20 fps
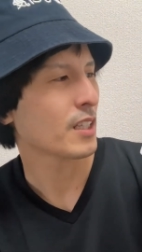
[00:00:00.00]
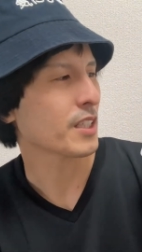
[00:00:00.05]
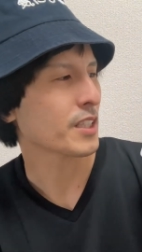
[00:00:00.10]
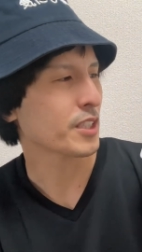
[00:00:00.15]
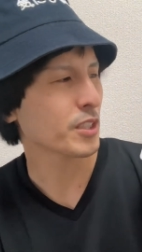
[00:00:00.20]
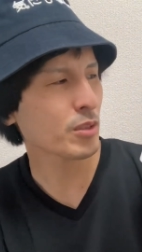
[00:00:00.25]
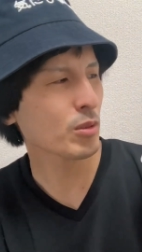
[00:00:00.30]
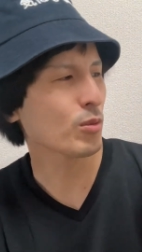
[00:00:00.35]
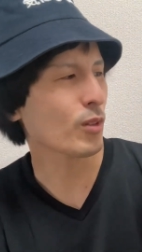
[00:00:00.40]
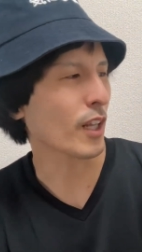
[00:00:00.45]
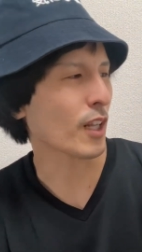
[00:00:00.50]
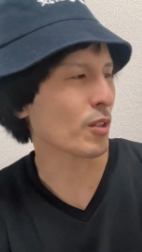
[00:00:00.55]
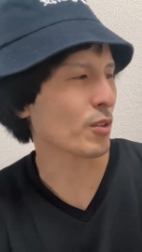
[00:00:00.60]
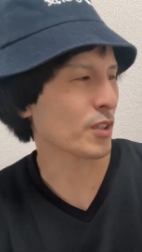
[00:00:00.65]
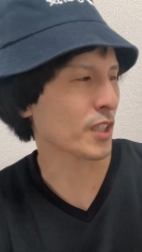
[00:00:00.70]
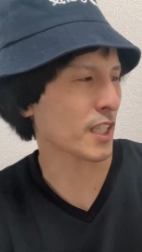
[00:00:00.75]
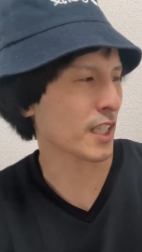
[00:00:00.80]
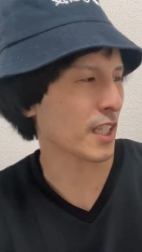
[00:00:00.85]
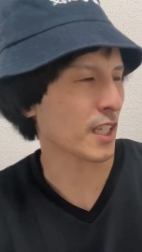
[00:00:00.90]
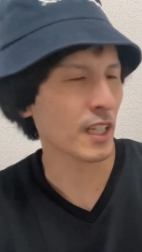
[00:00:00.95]
幽霊の
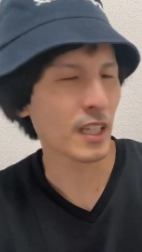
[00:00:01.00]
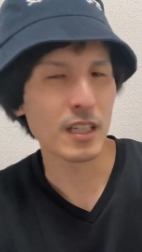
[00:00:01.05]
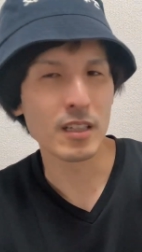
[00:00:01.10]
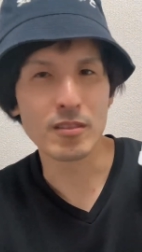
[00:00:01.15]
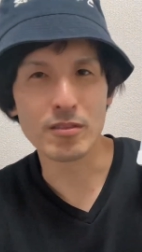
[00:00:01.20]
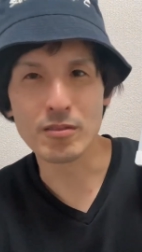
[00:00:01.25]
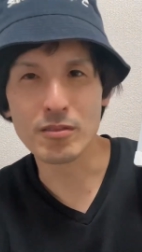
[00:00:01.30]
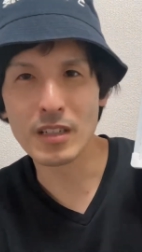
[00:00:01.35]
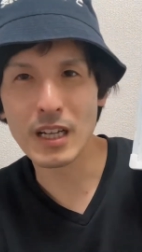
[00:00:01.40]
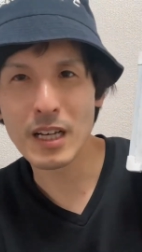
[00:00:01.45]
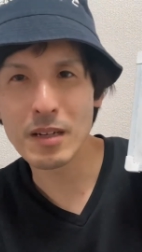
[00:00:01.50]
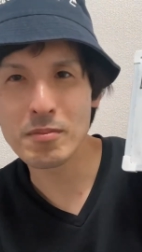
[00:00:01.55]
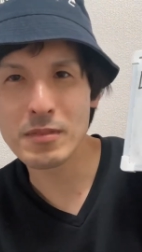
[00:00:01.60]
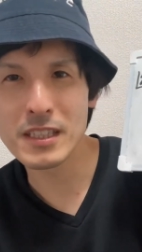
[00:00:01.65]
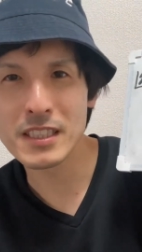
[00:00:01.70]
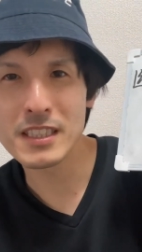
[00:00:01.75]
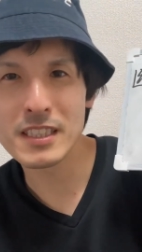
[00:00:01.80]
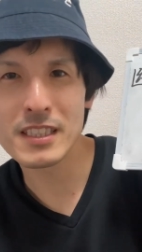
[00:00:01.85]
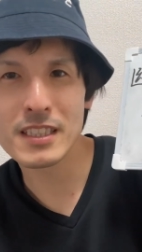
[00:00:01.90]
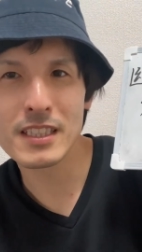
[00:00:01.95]
日。裏
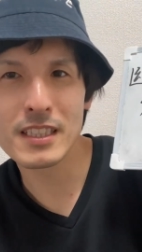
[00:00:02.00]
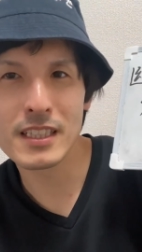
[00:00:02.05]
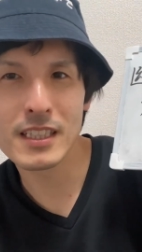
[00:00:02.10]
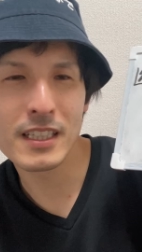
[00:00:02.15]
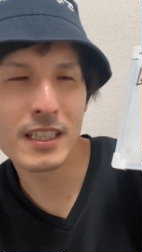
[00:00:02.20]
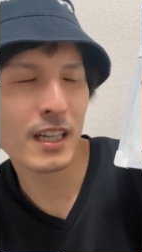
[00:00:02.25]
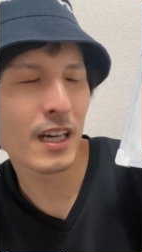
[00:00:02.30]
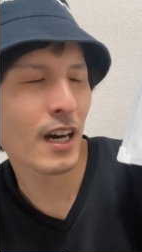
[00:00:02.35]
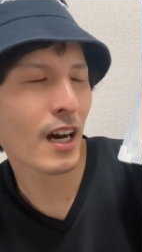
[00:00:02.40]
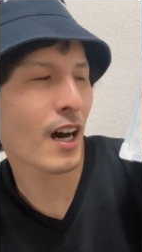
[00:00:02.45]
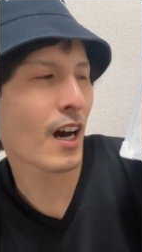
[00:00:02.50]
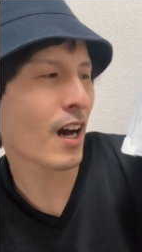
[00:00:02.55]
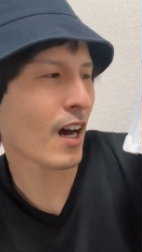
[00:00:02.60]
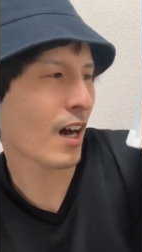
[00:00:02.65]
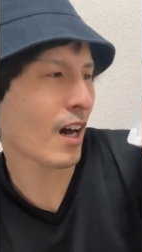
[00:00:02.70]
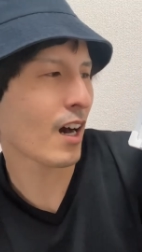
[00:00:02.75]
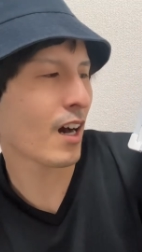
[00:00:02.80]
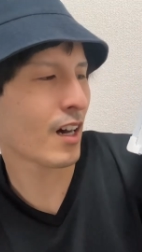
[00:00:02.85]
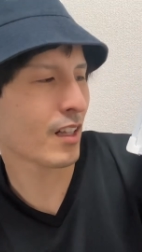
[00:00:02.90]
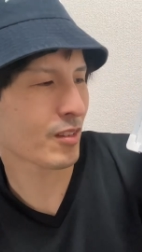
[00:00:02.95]
飯
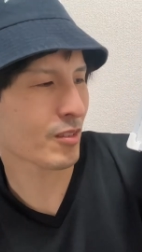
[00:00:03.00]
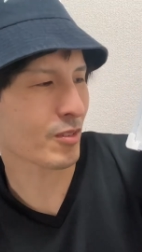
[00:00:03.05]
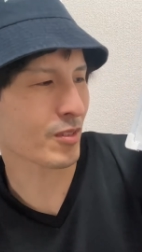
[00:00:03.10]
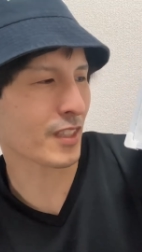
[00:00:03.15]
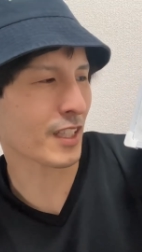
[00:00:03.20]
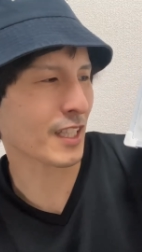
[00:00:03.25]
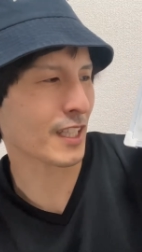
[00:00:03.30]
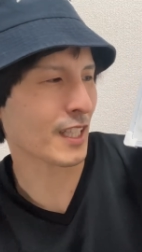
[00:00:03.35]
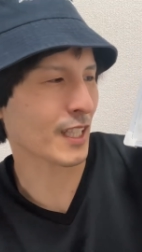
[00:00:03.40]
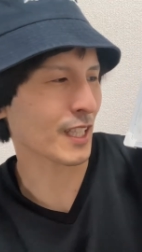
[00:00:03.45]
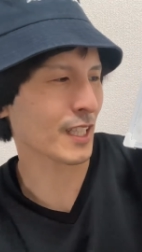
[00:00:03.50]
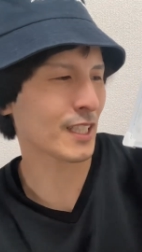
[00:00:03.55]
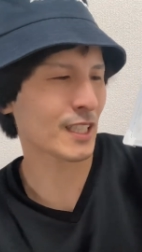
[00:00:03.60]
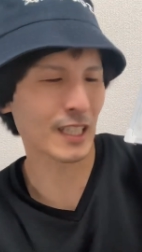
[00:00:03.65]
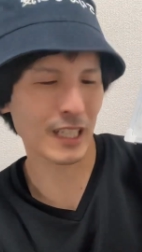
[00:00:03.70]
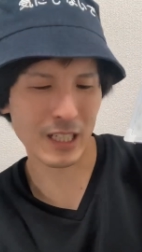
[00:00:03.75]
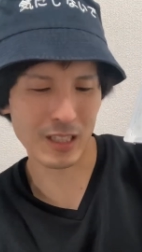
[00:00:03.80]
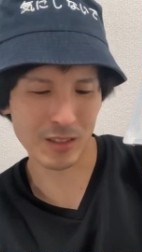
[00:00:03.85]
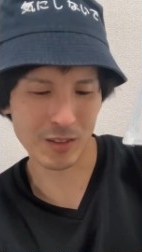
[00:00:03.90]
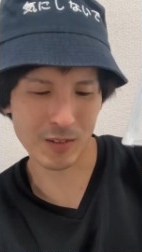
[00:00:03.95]
屋と出てき
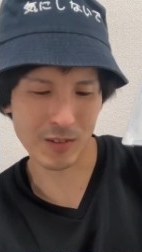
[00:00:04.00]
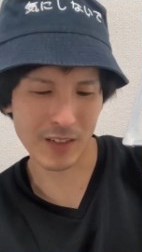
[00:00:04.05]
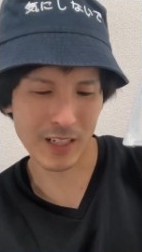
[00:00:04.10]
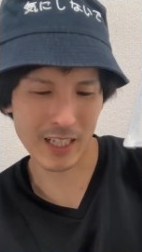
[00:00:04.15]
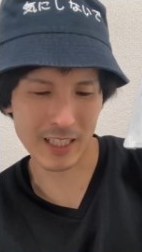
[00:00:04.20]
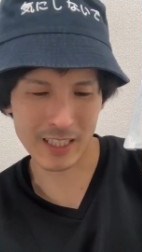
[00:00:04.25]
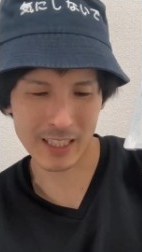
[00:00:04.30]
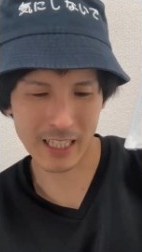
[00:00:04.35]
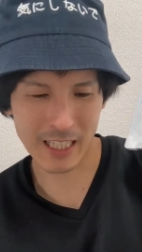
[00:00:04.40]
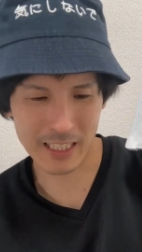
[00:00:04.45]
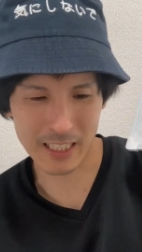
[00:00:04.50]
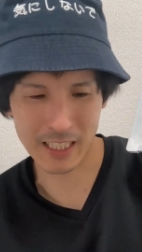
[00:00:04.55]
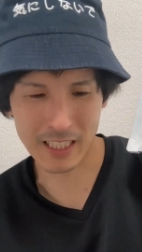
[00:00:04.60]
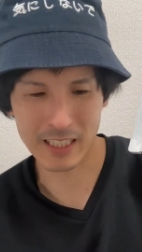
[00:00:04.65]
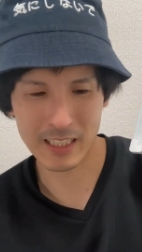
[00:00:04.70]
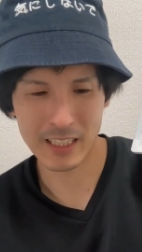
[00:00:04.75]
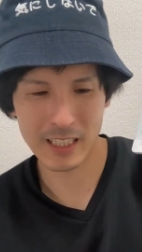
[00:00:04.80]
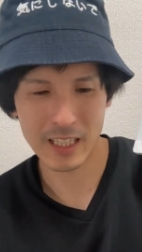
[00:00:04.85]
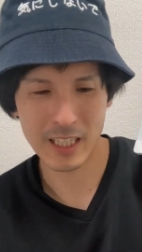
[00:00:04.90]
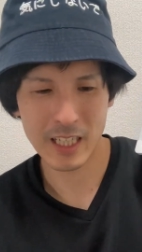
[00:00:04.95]
たのは何？
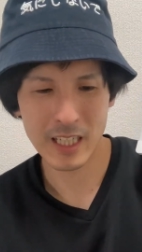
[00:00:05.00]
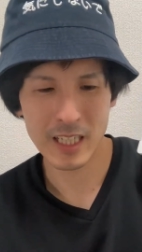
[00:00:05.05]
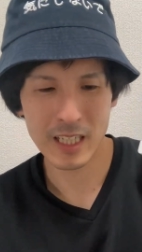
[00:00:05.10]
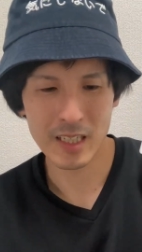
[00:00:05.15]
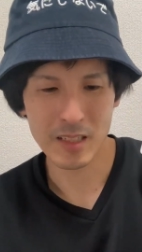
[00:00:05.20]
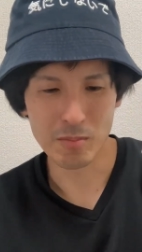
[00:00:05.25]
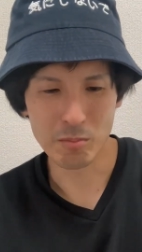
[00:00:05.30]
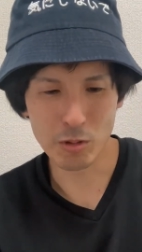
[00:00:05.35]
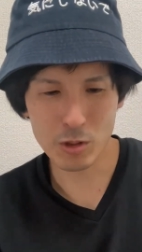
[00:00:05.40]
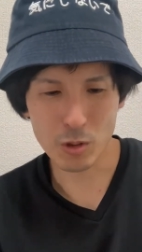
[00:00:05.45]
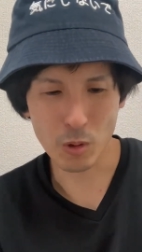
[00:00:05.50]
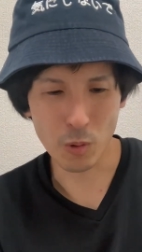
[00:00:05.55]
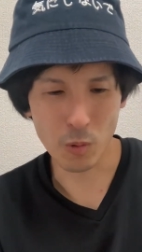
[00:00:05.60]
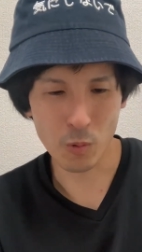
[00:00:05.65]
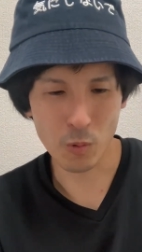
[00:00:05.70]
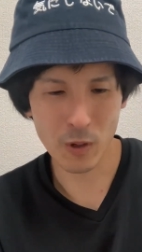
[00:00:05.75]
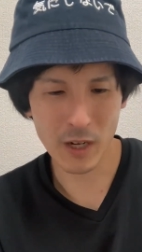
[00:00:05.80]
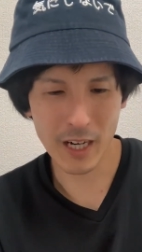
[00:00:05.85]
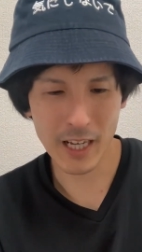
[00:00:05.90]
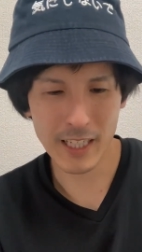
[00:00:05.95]
元
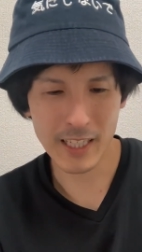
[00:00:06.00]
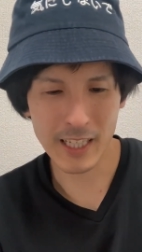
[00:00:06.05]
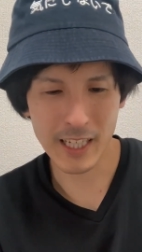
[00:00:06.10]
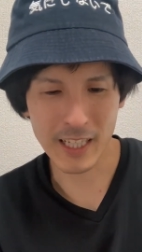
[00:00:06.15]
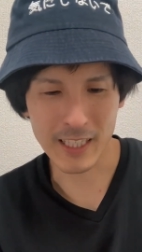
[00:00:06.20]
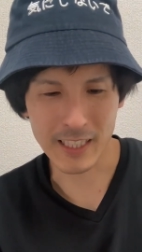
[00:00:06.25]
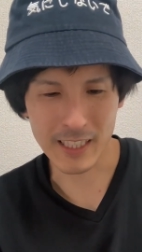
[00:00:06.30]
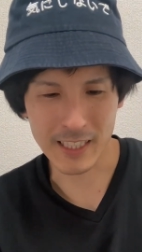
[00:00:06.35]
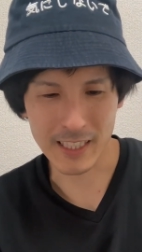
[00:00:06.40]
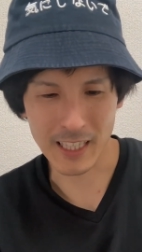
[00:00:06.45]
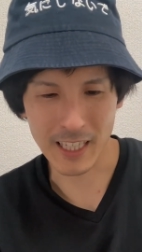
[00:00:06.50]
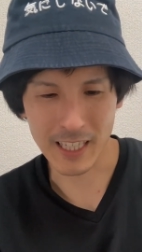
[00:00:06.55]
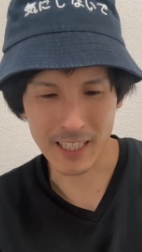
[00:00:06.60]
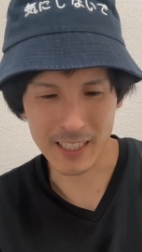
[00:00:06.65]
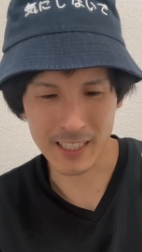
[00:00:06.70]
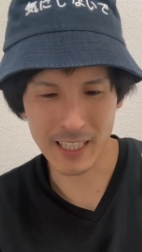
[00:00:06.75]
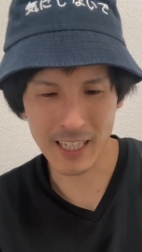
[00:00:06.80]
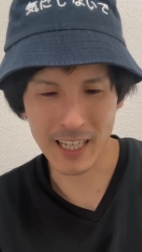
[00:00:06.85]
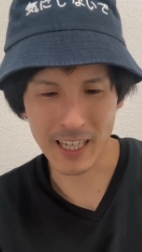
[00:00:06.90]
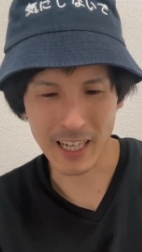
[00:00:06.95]
お笑い芸人で
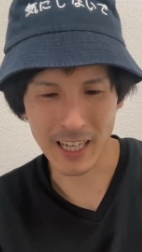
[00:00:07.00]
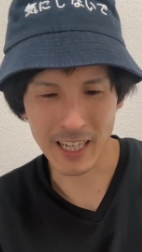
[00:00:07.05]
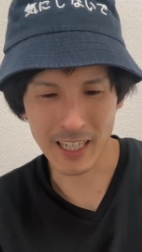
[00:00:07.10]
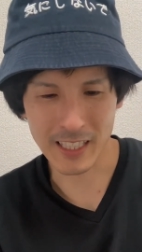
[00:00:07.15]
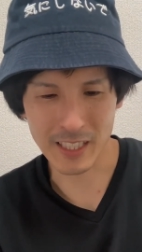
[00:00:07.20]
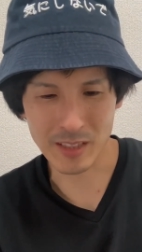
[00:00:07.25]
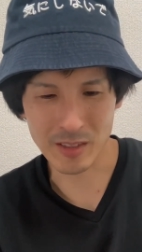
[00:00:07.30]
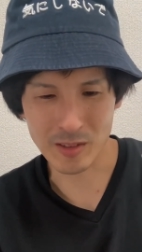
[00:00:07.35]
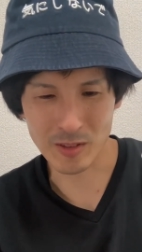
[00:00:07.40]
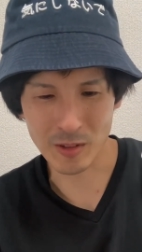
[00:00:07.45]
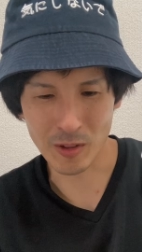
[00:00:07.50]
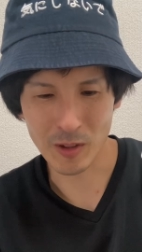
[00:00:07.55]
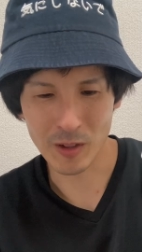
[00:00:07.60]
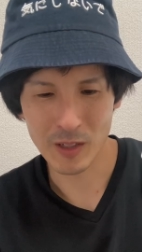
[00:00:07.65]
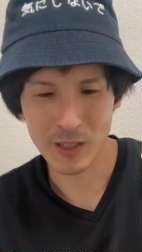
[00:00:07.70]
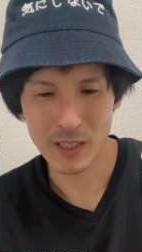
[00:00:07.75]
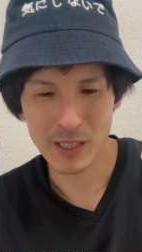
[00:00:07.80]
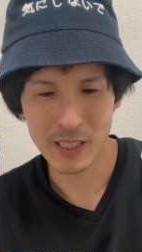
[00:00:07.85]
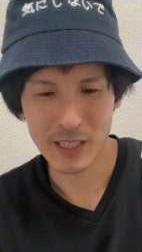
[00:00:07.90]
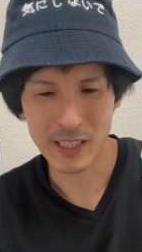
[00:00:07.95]
現俳優の
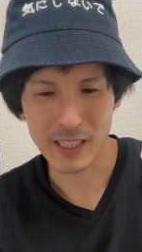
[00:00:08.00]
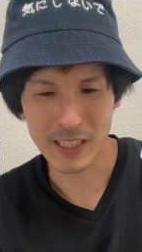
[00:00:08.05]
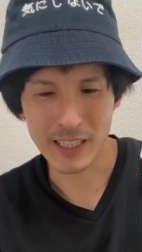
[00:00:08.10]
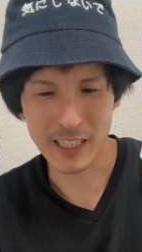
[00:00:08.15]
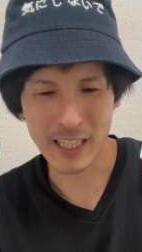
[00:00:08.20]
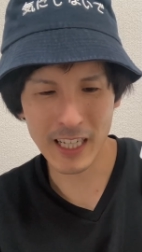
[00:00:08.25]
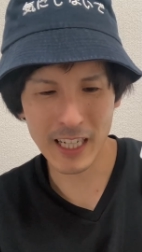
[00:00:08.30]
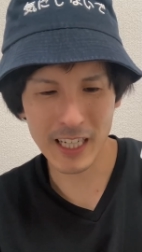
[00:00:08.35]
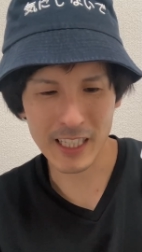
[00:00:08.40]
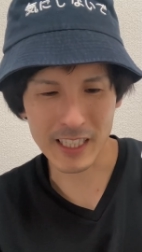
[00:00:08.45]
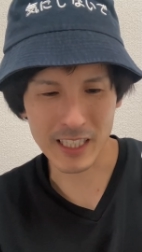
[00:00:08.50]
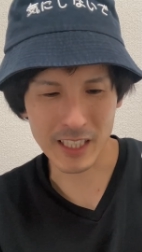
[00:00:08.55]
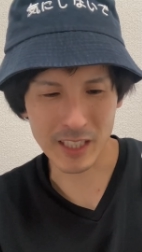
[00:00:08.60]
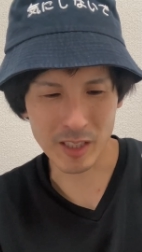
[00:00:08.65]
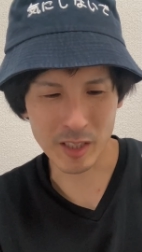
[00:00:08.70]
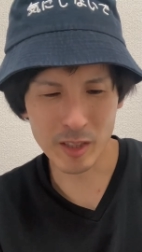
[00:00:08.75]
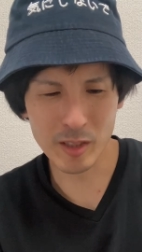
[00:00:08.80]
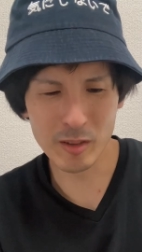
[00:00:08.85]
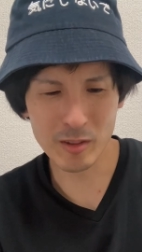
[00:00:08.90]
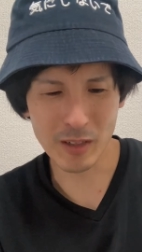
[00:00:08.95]
柳
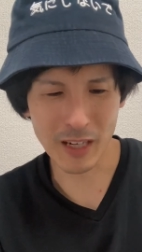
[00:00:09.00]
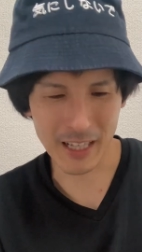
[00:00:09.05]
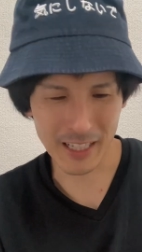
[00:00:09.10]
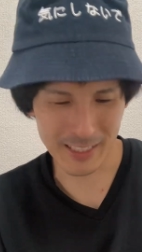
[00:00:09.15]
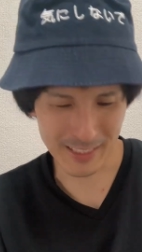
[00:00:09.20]
幽霊